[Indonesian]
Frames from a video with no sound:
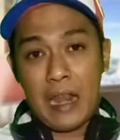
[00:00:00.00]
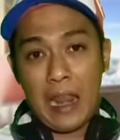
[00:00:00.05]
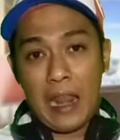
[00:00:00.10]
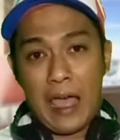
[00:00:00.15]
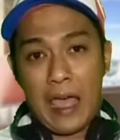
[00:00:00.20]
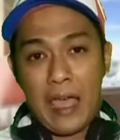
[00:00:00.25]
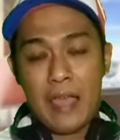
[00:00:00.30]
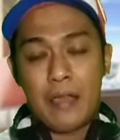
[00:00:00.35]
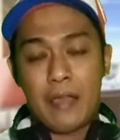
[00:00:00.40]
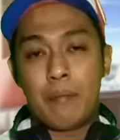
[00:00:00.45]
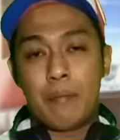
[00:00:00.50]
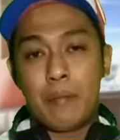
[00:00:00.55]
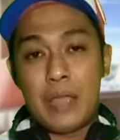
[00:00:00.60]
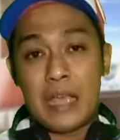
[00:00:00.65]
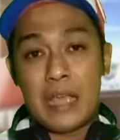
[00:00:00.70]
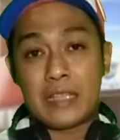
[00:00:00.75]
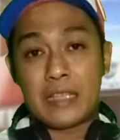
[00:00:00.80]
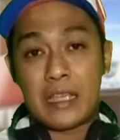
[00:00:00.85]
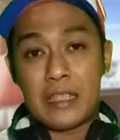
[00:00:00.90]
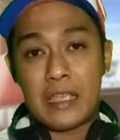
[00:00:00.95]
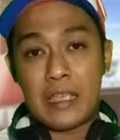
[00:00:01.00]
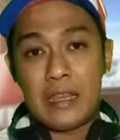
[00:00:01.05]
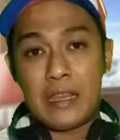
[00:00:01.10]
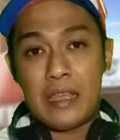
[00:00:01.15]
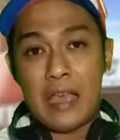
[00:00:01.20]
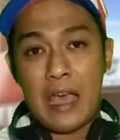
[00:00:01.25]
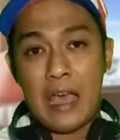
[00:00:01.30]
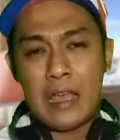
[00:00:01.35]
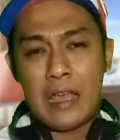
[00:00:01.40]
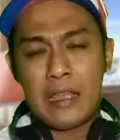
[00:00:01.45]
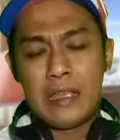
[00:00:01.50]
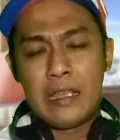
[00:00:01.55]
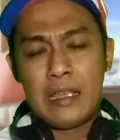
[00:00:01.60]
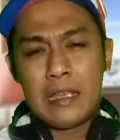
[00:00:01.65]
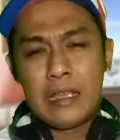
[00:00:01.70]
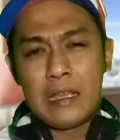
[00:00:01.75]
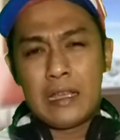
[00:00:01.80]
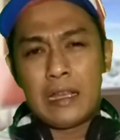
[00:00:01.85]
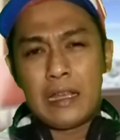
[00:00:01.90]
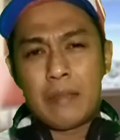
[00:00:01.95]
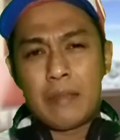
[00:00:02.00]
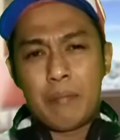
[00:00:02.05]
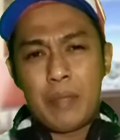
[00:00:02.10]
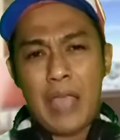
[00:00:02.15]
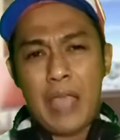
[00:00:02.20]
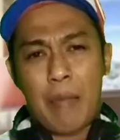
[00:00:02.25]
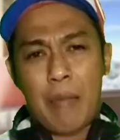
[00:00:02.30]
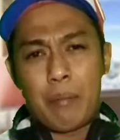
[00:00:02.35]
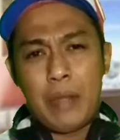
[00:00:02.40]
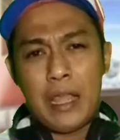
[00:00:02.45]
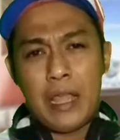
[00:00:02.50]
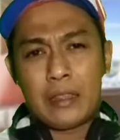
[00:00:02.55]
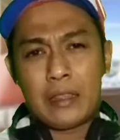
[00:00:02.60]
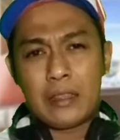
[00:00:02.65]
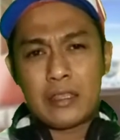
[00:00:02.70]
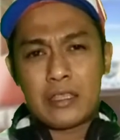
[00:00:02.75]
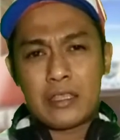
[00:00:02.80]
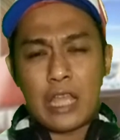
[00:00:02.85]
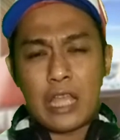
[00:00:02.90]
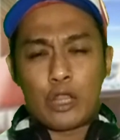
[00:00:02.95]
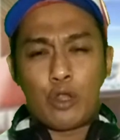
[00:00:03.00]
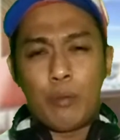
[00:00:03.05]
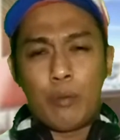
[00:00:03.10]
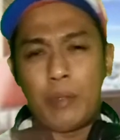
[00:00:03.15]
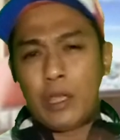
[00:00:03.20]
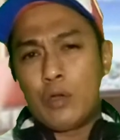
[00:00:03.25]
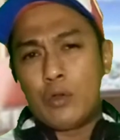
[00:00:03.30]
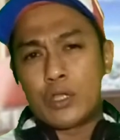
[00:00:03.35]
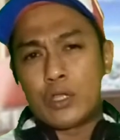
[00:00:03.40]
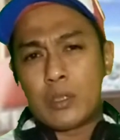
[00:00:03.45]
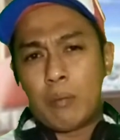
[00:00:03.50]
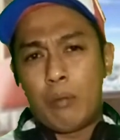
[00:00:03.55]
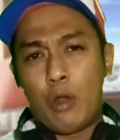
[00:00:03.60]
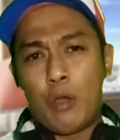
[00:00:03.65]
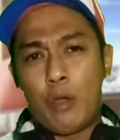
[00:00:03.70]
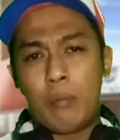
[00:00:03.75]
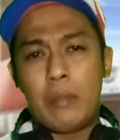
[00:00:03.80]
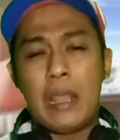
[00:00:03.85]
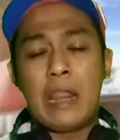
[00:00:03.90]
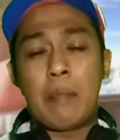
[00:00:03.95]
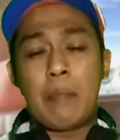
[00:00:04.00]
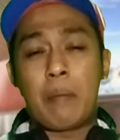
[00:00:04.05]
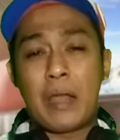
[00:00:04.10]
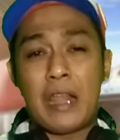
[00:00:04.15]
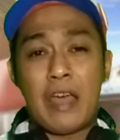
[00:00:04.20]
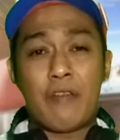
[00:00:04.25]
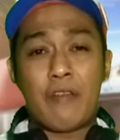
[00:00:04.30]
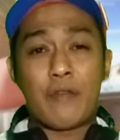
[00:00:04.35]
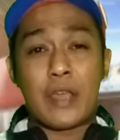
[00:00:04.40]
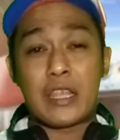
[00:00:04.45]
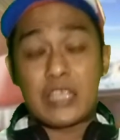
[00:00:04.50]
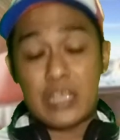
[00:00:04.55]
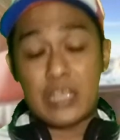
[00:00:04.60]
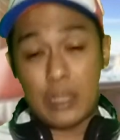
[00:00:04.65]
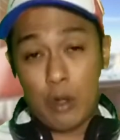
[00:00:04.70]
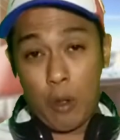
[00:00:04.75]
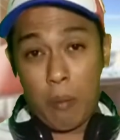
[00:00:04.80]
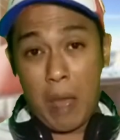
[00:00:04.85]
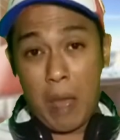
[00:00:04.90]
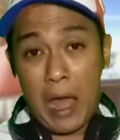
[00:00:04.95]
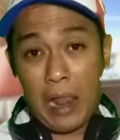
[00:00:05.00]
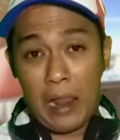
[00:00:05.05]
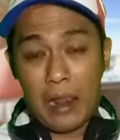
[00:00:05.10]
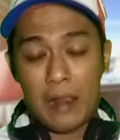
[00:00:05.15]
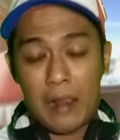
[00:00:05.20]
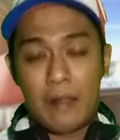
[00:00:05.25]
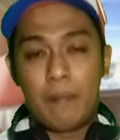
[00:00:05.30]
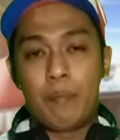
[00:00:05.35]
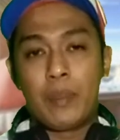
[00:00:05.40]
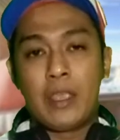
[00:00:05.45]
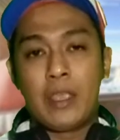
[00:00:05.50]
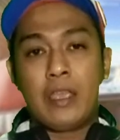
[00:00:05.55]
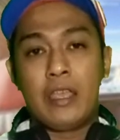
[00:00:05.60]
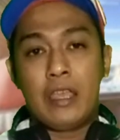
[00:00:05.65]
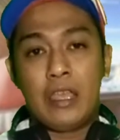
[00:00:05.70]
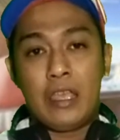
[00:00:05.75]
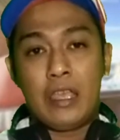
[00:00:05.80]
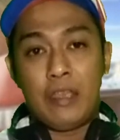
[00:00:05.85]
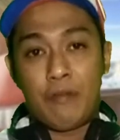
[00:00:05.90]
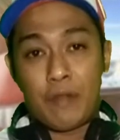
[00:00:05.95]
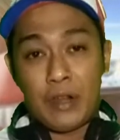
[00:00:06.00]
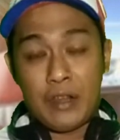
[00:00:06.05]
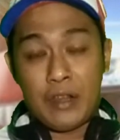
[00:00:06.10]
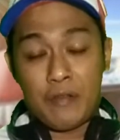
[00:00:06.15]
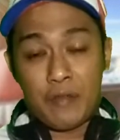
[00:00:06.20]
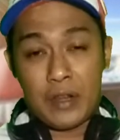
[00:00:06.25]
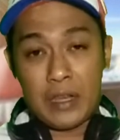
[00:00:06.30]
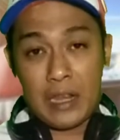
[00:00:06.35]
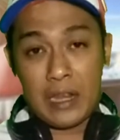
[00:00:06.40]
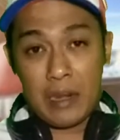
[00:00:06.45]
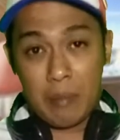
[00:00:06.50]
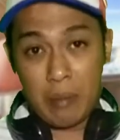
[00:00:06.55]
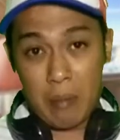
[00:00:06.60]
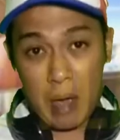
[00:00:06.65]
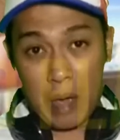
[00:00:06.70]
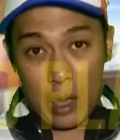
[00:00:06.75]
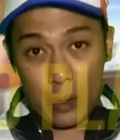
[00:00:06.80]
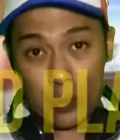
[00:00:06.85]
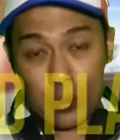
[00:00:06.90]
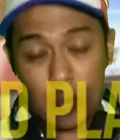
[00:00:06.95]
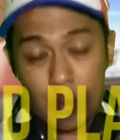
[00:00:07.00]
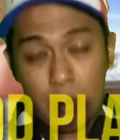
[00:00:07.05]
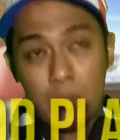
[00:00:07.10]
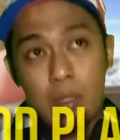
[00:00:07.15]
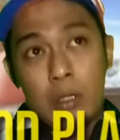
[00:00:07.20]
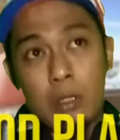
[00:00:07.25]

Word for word: adalah biasanya dia lebih update satu minggu sebelum daripada versi global. Event-eventnya lebih baru,